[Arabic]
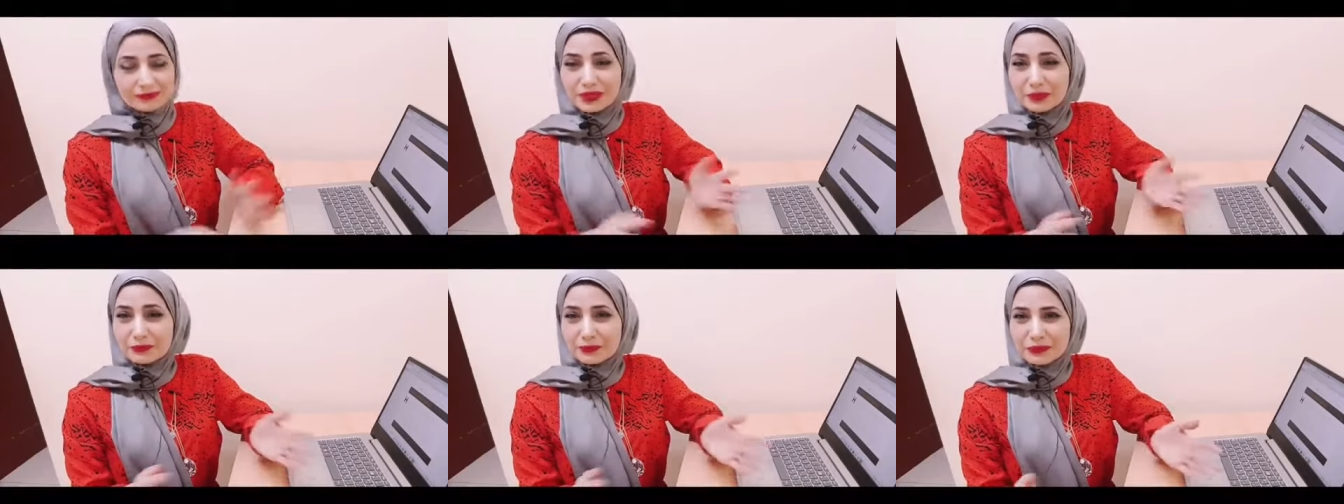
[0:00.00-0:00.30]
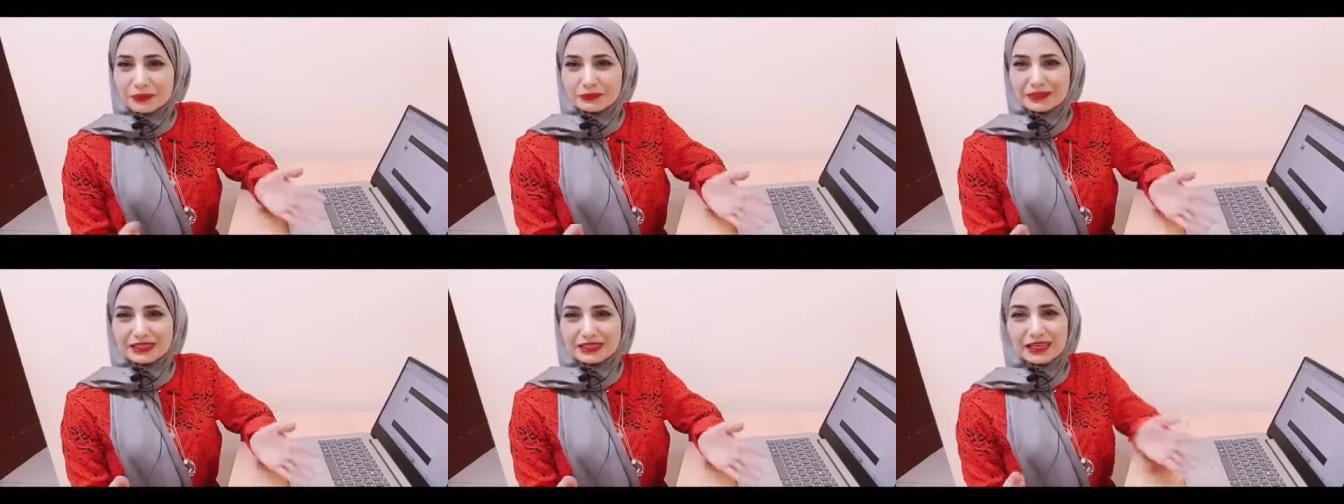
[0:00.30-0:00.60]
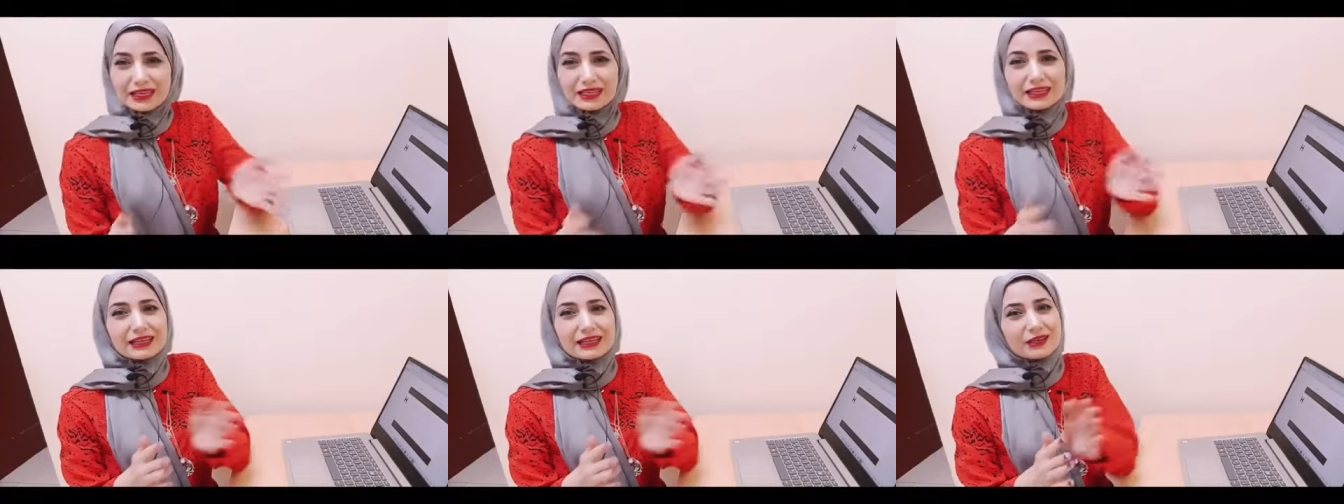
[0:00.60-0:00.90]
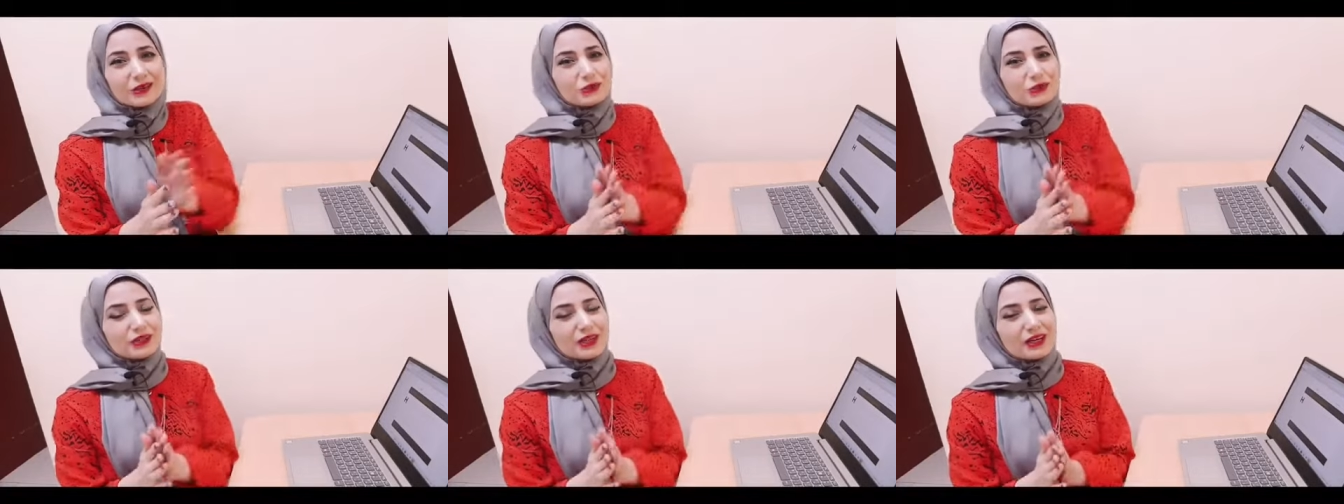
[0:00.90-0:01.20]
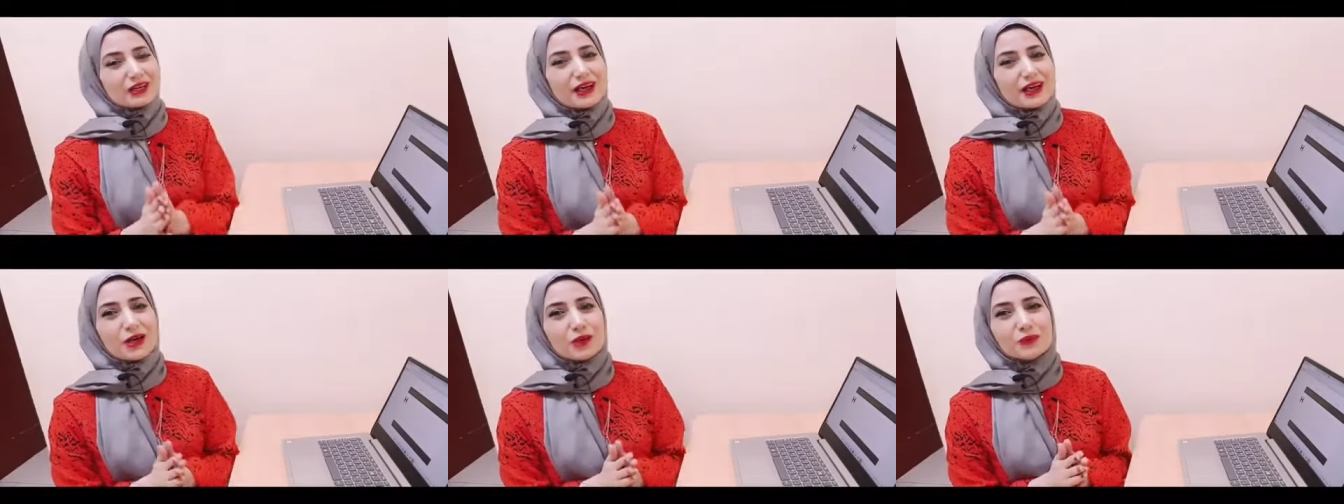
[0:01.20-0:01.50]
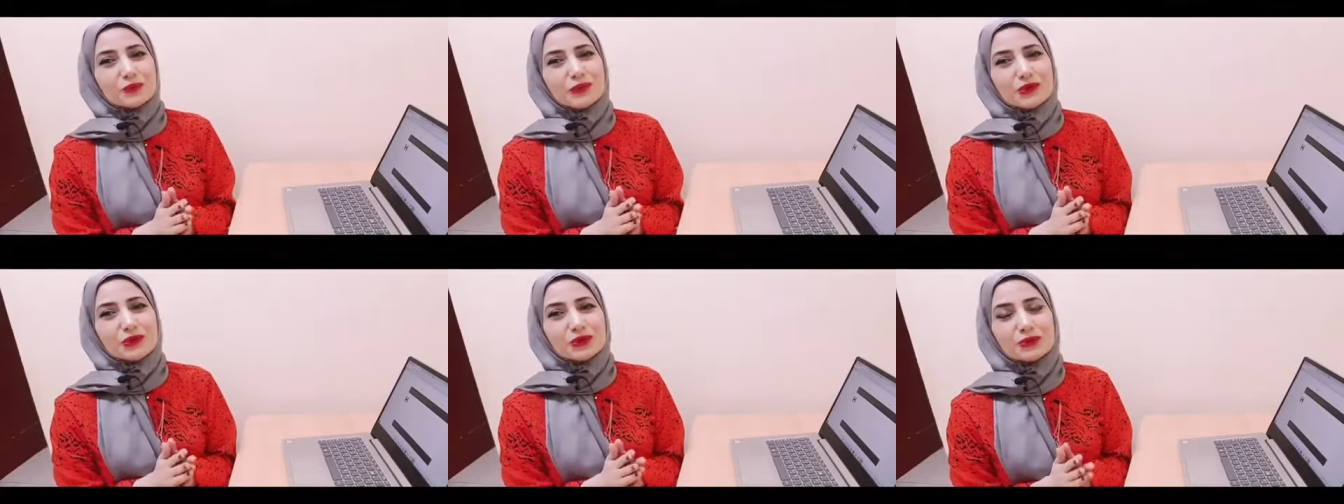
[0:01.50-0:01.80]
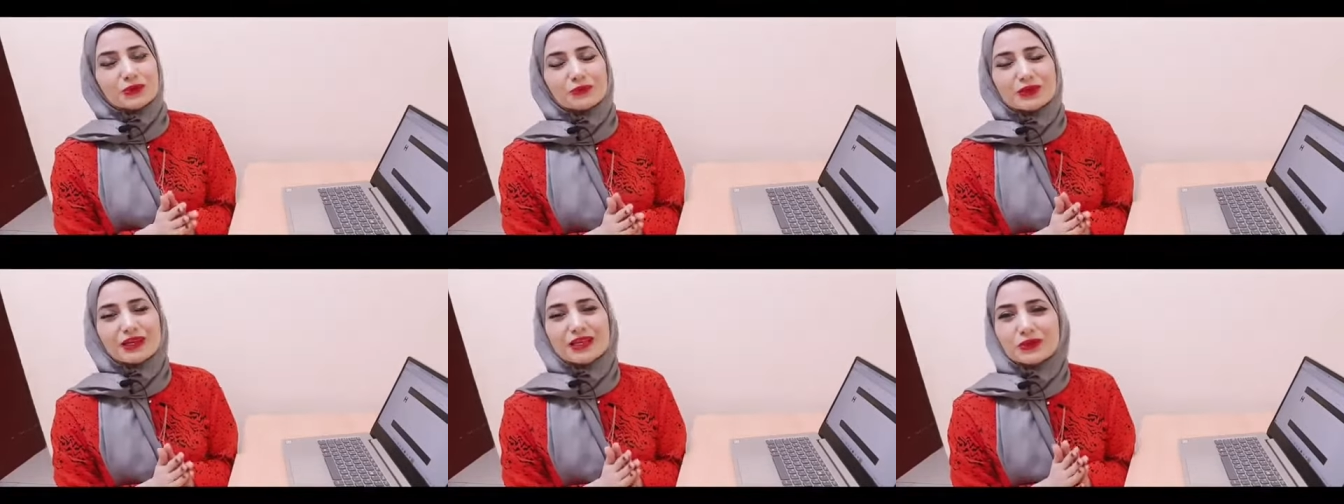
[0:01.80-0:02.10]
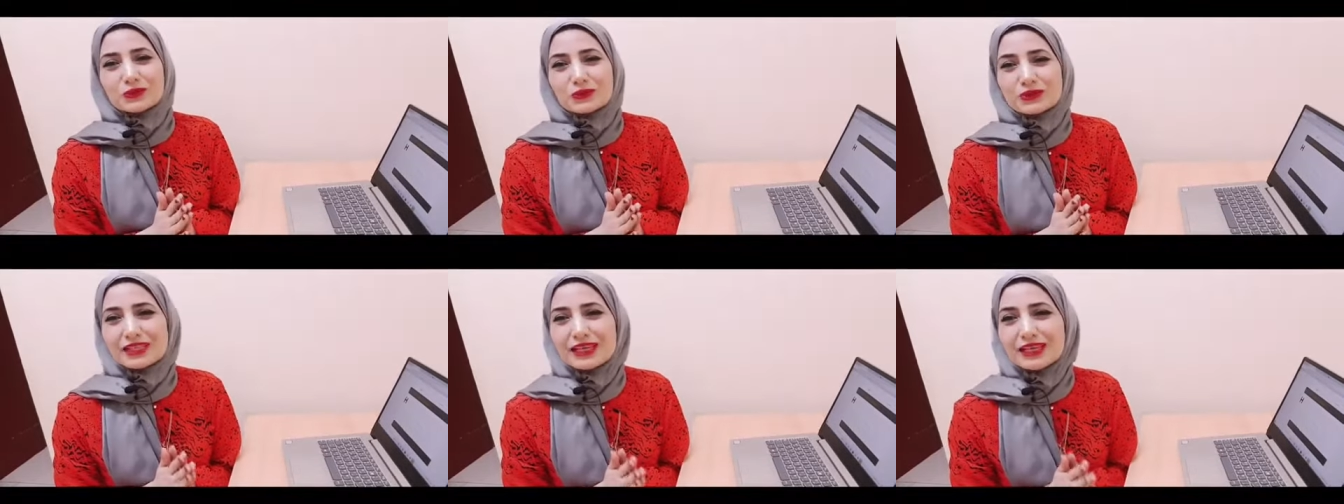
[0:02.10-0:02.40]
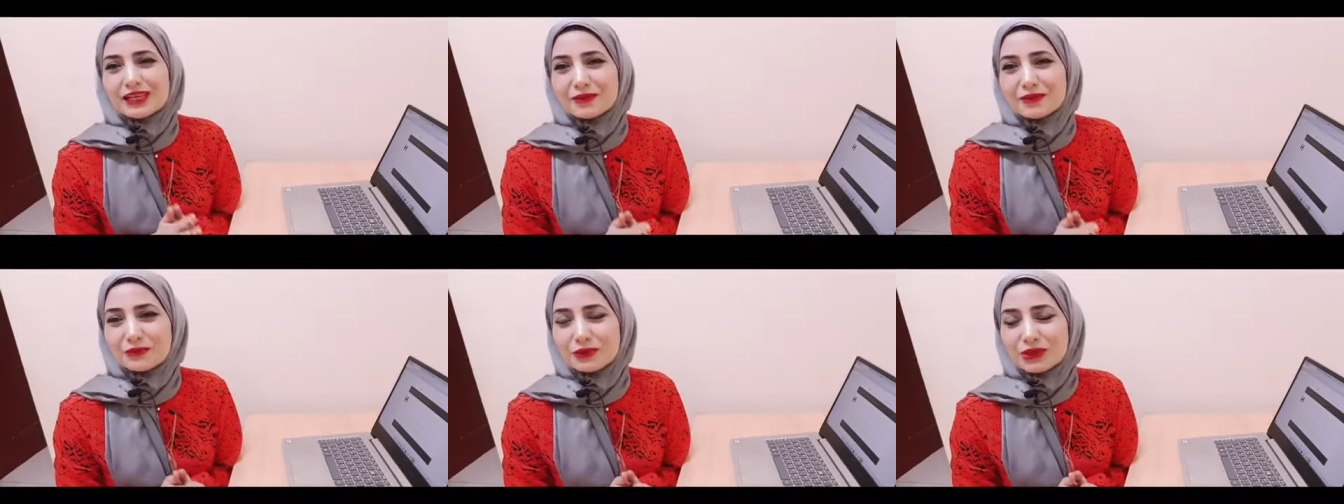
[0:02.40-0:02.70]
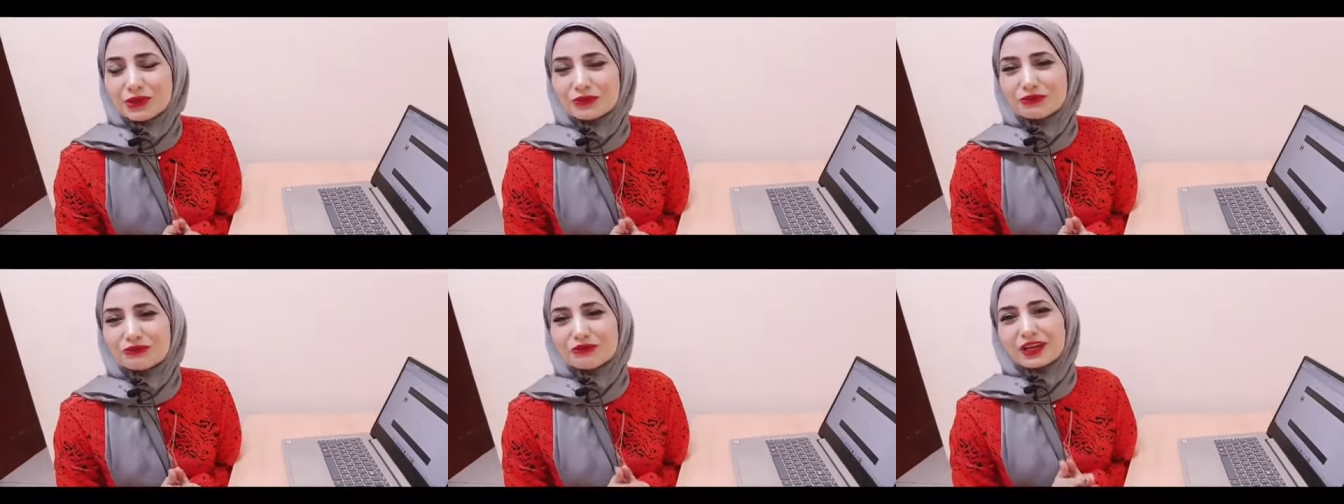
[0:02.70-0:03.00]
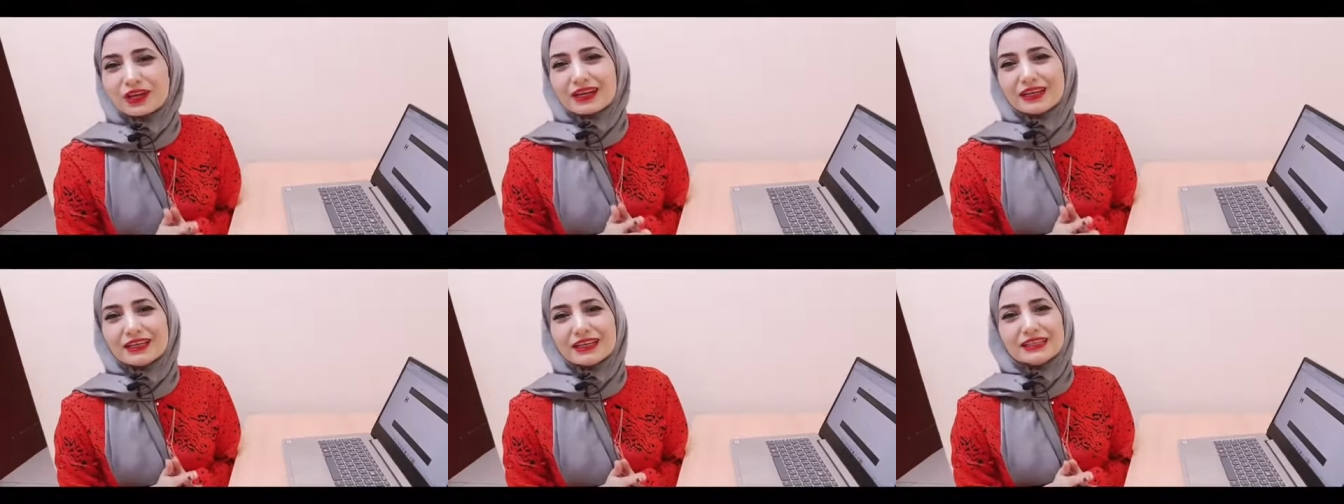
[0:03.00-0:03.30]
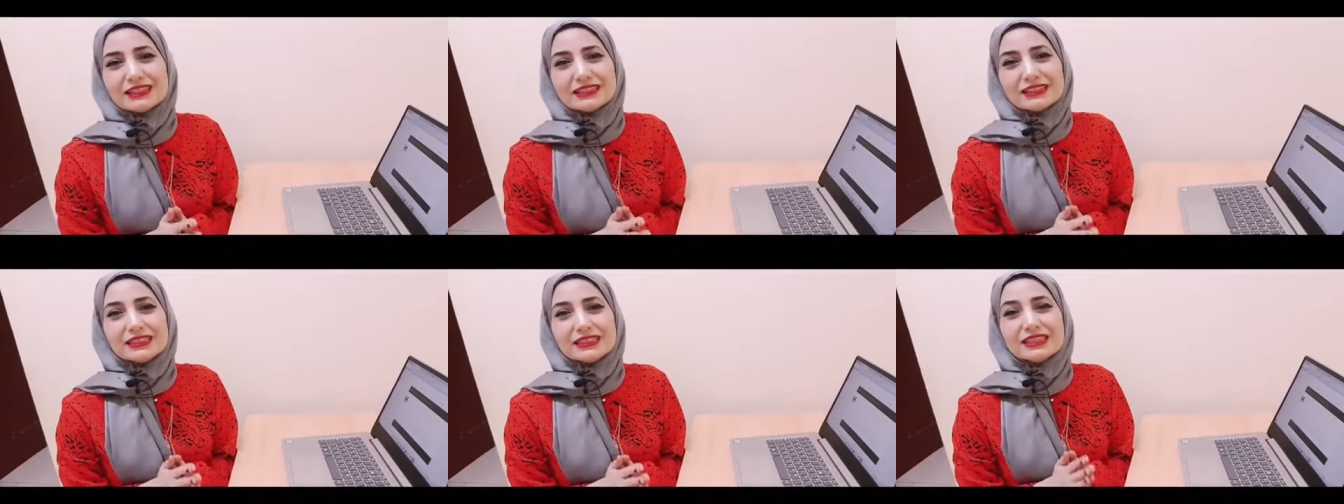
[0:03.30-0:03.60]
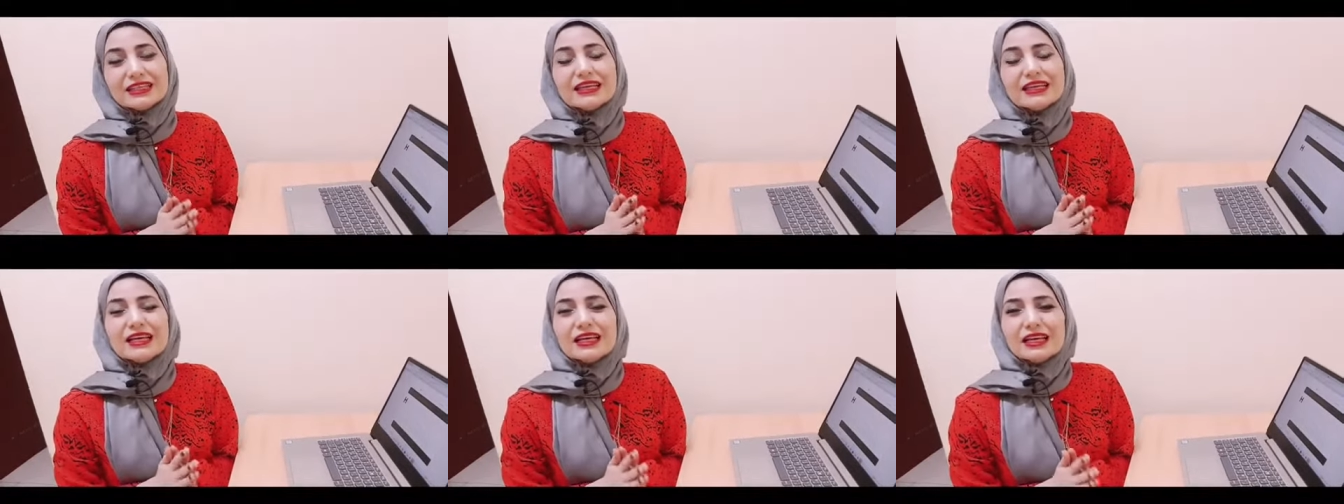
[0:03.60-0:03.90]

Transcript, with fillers: بالبداية خلوني أرحب بكم أهلا وسهلا بكم في قناتي